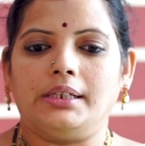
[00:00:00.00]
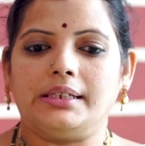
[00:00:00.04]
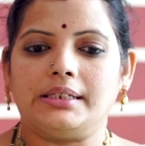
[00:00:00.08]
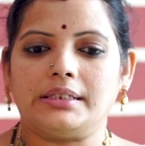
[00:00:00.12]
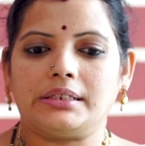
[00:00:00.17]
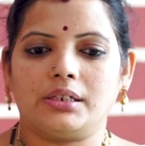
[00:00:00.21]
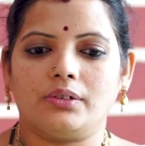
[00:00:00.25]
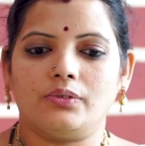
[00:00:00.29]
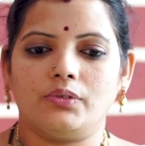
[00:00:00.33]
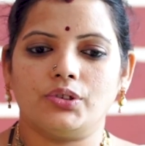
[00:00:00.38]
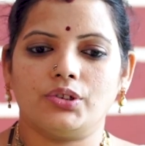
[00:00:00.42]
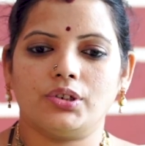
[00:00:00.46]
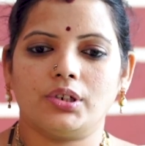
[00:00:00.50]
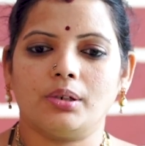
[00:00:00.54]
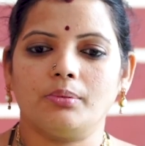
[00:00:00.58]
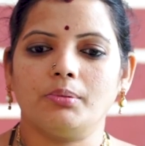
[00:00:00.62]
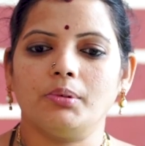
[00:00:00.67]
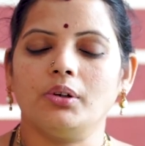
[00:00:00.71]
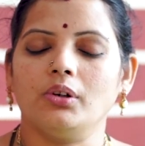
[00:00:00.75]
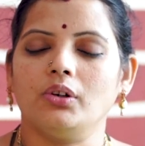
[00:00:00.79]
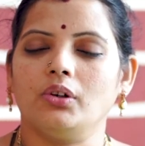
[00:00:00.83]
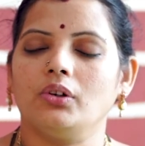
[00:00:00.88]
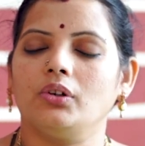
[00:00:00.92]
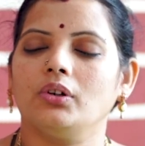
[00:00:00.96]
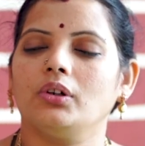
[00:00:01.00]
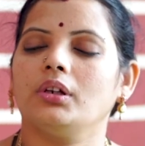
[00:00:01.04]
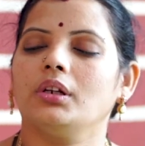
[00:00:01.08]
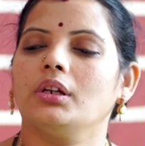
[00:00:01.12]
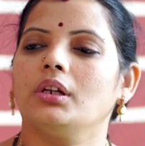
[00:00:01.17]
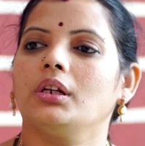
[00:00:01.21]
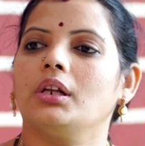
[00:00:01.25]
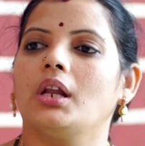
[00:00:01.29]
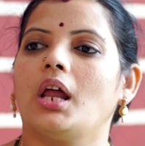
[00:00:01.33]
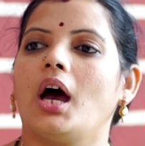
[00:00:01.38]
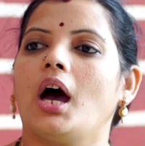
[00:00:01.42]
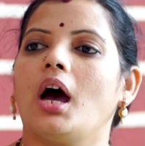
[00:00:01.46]
ఈ సంవత్సరంలో
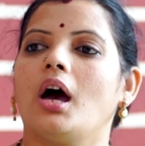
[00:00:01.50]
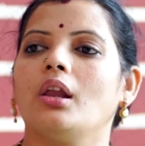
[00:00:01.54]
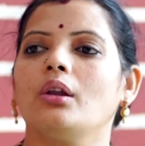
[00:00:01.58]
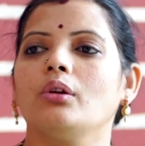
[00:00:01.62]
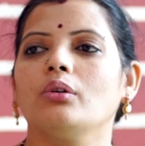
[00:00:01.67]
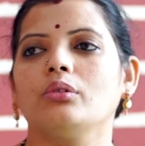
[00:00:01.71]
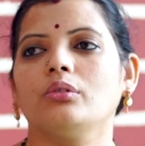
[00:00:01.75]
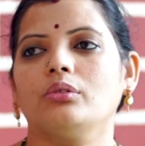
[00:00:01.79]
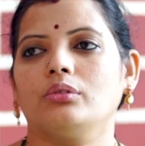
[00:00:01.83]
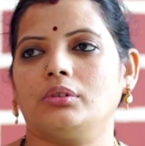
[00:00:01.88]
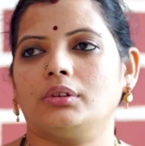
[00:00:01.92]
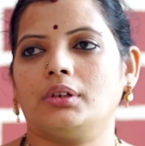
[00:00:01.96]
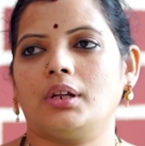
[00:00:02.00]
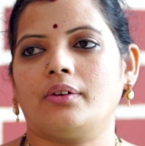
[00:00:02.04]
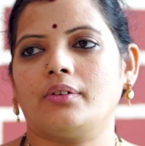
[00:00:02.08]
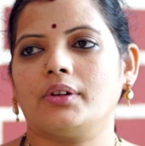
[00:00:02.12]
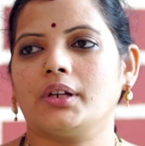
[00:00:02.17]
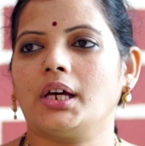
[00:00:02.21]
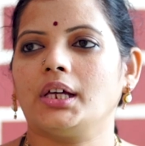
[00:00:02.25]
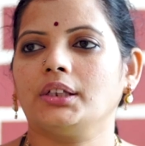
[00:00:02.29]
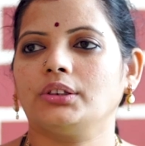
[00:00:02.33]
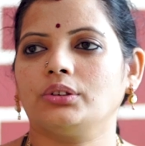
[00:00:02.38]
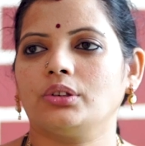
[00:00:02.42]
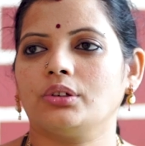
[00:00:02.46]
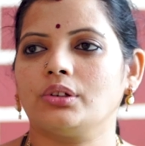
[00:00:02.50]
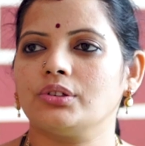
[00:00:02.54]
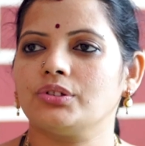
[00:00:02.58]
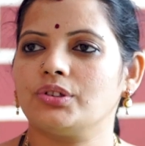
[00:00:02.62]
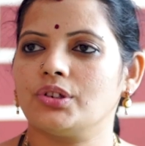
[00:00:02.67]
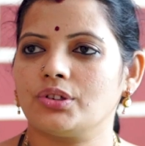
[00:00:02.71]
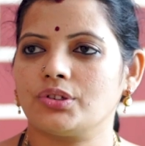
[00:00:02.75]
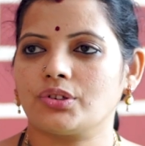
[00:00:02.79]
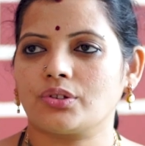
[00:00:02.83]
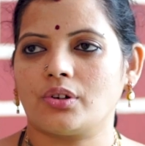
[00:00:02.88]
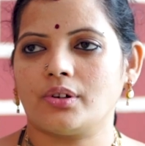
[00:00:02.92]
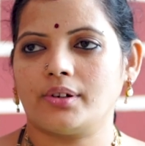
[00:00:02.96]
నాలుగు నవరాత్రులు
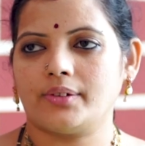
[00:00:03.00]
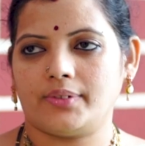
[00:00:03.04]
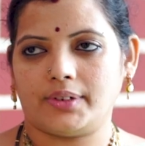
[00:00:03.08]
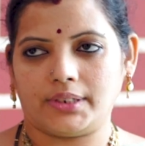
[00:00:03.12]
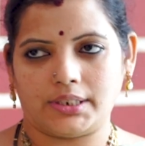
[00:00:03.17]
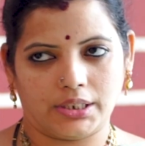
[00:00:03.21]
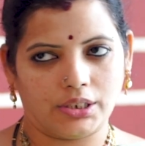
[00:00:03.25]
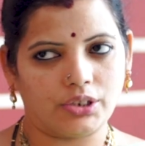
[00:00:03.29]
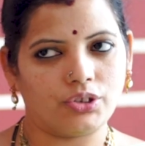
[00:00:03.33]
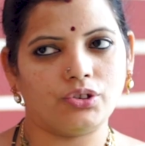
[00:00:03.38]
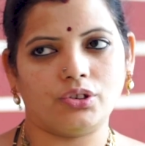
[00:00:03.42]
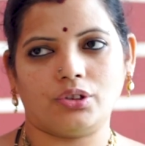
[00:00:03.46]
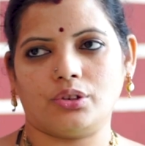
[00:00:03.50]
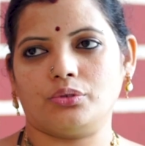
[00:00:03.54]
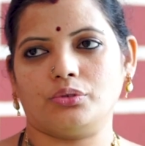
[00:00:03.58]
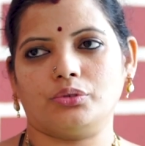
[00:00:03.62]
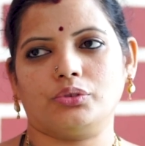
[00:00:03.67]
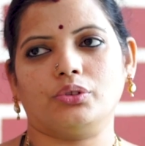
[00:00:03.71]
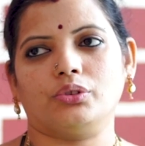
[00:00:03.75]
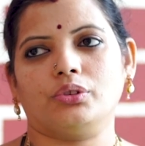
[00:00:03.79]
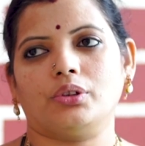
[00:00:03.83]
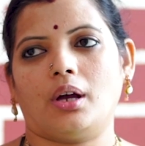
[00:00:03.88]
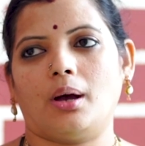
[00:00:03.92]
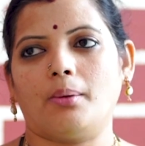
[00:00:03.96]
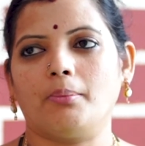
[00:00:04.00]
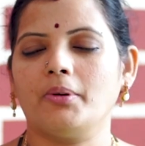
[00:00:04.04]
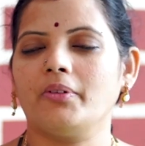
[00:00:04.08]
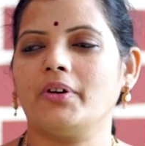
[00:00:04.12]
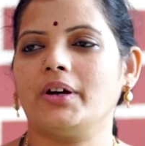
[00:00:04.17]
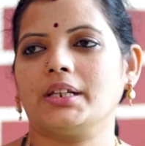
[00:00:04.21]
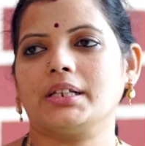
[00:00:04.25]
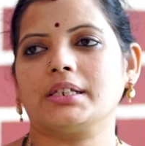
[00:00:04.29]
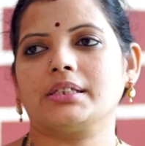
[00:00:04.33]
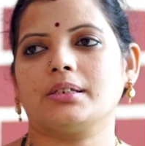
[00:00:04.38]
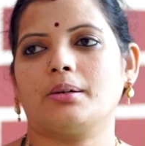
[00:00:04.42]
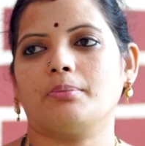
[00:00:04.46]
చేసుకోవడం అనేది జరుగుతుంది
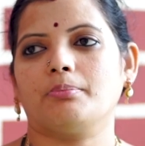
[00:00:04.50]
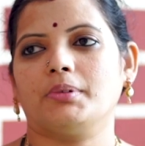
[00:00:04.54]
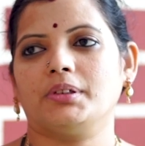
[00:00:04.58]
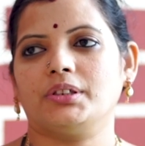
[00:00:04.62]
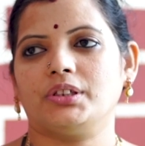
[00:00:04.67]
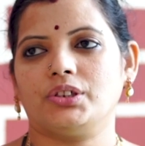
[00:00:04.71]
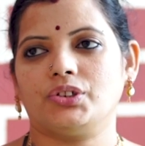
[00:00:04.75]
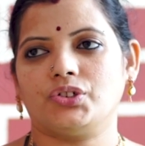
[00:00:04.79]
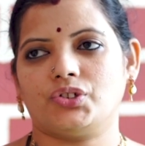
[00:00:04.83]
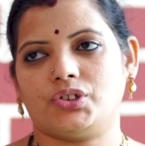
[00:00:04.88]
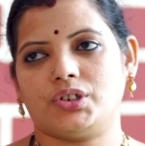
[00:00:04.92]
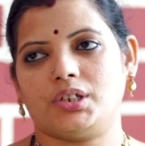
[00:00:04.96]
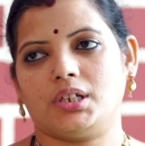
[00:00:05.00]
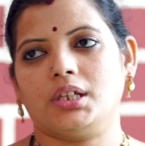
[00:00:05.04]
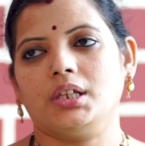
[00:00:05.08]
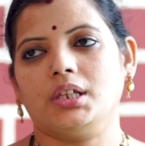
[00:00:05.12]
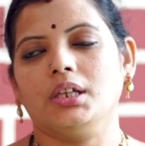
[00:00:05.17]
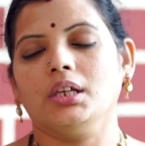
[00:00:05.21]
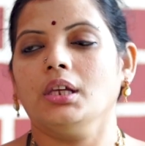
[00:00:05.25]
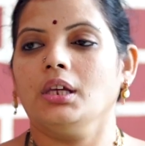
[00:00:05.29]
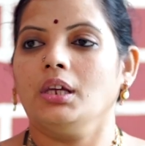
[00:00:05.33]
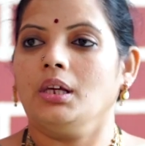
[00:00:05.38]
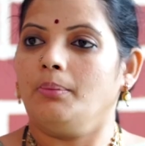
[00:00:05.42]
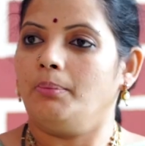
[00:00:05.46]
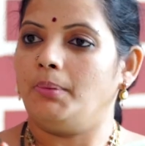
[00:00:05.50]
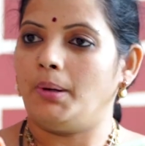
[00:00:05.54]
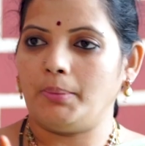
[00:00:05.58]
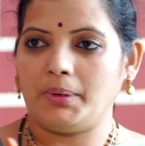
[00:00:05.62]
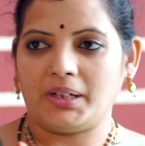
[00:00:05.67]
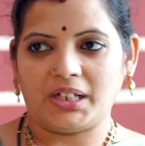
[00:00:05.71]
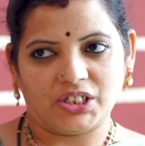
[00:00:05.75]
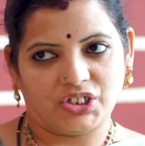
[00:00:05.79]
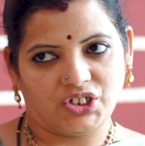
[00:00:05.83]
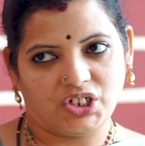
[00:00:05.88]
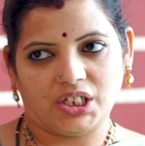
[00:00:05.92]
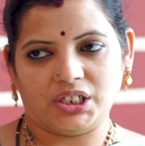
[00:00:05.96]
అమ్మవారికి సంబంధించి
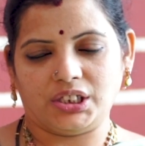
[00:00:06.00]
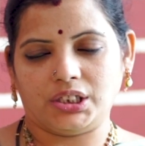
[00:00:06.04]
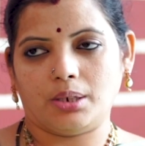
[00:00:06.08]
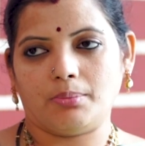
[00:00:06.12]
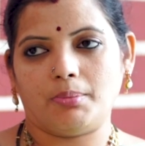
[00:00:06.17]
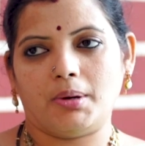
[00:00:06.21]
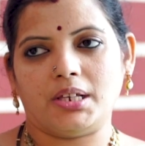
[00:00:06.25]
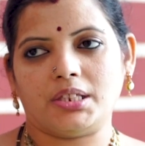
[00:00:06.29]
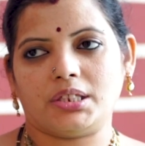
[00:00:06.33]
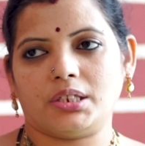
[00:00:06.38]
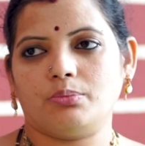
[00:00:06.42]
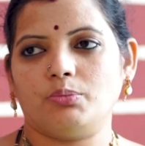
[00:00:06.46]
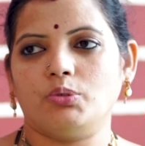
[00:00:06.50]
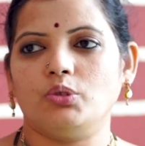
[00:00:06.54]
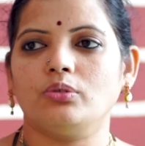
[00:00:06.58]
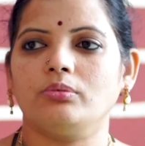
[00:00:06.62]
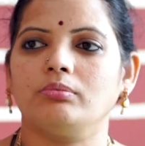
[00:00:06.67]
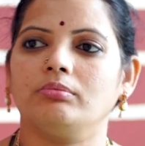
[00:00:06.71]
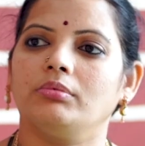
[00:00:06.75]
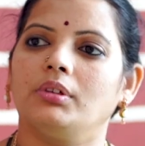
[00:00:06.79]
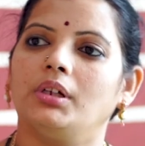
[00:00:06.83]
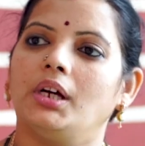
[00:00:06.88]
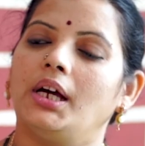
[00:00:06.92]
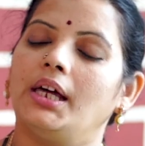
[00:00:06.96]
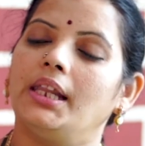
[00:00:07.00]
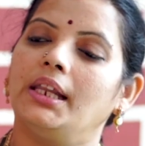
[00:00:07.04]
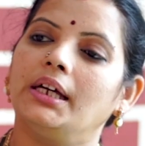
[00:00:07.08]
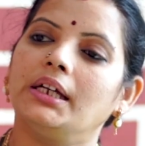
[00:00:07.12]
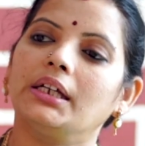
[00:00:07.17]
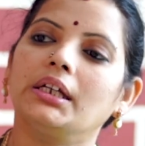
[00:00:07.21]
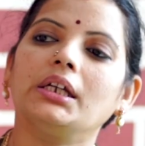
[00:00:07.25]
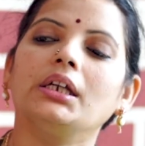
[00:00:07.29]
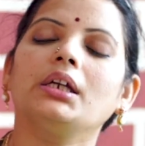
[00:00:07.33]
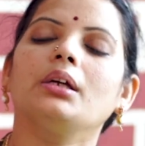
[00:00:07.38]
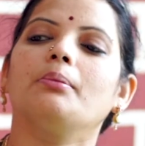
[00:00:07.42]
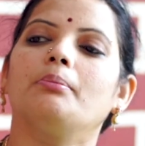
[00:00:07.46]
మామూలుగా చైత్రమాసము
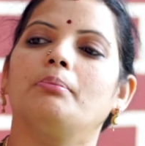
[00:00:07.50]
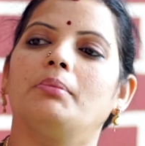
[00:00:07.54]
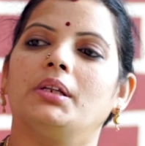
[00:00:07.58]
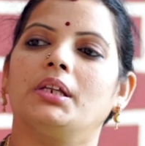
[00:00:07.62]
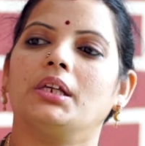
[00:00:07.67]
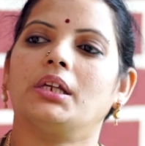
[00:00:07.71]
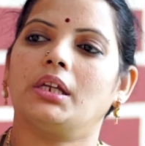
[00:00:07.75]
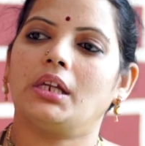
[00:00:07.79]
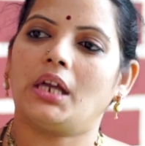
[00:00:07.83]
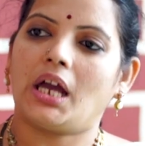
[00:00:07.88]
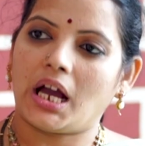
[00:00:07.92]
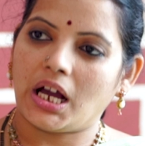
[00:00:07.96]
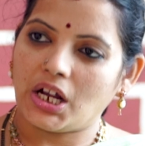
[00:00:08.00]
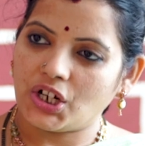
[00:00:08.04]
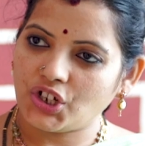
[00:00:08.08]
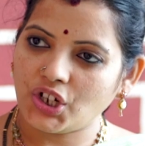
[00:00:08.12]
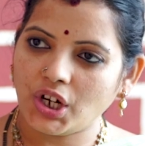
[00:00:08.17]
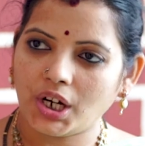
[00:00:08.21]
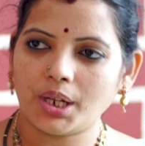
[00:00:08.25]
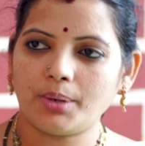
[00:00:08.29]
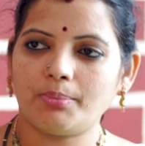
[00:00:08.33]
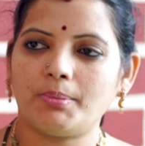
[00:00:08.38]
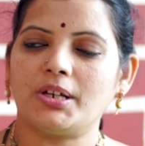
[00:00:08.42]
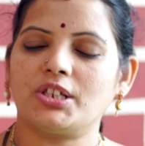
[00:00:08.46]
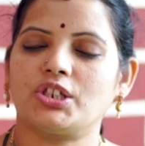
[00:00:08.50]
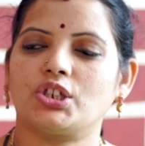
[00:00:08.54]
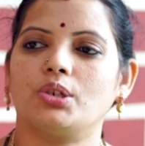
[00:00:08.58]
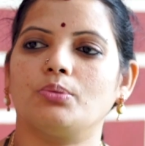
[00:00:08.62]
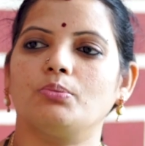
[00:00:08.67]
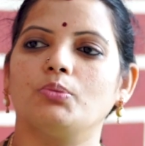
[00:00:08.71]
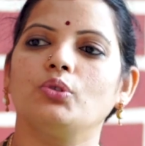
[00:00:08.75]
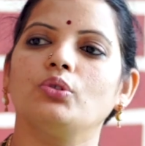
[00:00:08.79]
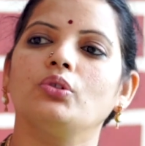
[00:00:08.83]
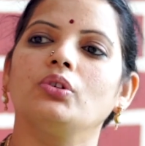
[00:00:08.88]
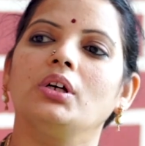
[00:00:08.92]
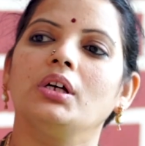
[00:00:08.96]
అలాగే మనకి ఆషాఢ
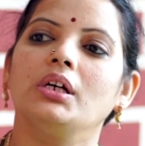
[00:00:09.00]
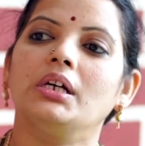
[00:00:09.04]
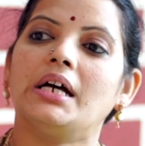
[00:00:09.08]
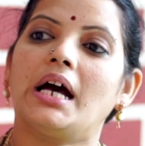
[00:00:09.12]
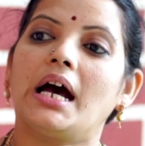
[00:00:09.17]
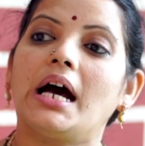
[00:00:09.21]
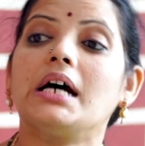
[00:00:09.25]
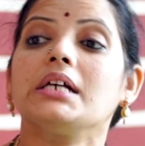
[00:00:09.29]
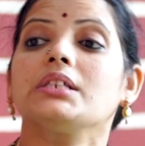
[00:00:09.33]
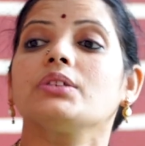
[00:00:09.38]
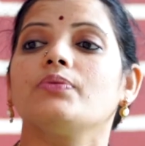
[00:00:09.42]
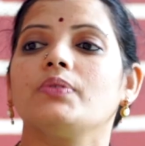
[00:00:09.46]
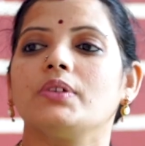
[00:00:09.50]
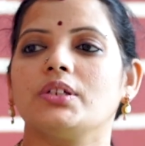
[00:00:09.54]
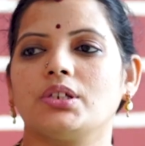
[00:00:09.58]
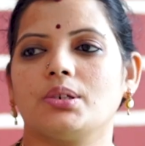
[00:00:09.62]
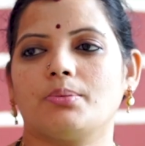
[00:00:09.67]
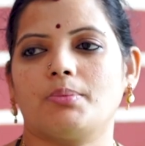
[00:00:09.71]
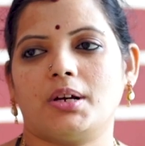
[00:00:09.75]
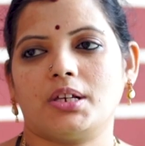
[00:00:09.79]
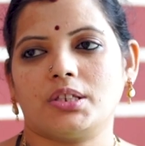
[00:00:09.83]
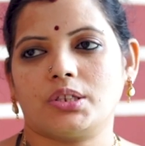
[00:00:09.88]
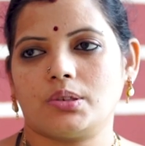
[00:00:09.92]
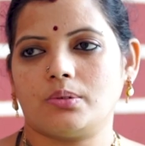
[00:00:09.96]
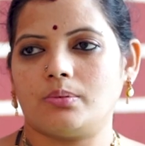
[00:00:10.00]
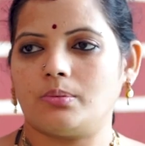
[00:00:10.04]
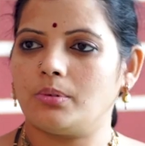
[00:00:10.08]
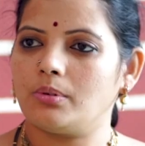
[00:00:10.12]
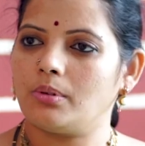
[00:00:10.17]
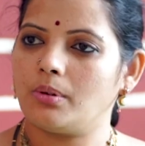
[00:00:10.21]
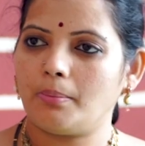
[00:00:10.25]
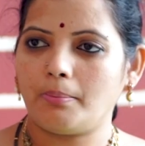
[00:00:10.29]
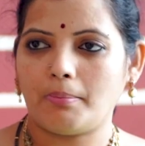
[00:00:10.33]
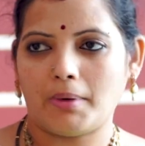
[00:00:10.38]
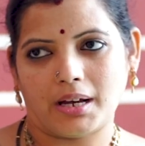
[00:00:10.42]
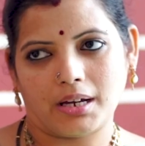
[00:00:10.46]
మాసము ఆశ్వీజ మాసము
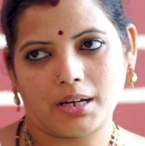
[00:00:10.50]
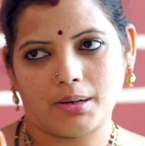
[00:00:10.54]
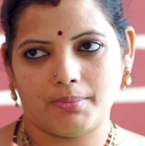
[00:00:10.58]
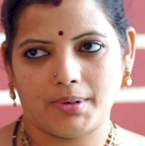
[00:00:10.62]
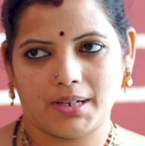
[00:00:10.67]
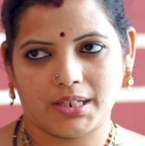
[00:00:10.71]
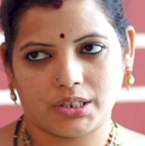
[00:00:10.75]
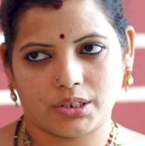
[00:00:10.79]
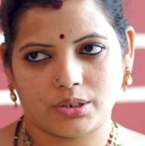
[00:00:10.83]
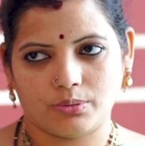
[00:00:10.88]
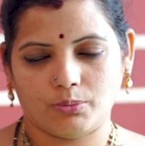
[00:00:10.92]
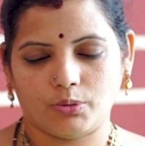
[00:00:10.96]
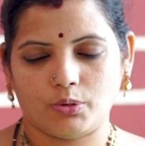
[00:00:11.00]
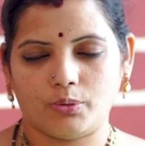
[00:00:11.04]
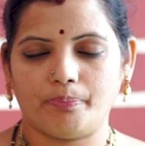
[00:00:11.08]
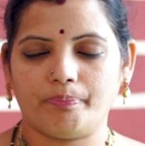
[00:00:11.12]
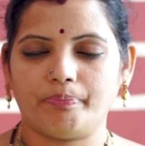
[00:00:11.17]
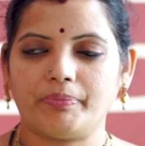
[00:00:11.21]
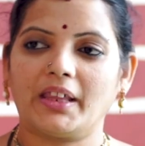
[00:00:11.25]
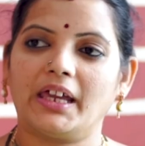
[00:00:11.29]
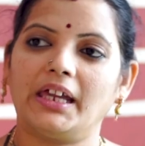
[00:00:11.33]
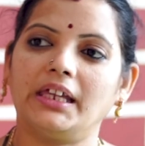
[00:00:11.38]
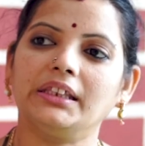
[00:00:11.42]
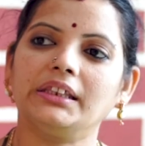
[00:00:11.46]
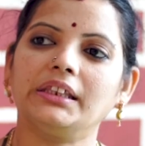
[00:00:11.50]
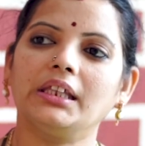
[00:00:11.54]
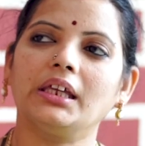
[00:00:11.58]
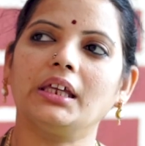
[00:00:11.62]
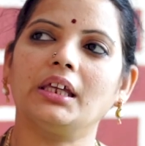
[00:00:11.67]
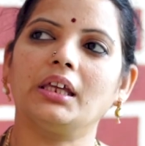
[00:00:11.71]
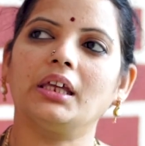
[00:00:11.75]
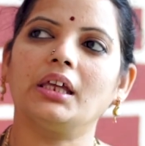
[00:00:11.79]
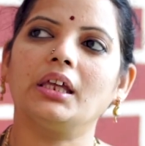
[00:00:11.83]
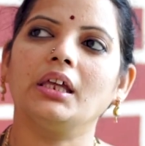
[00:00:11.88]
మాఘమాసము అయితే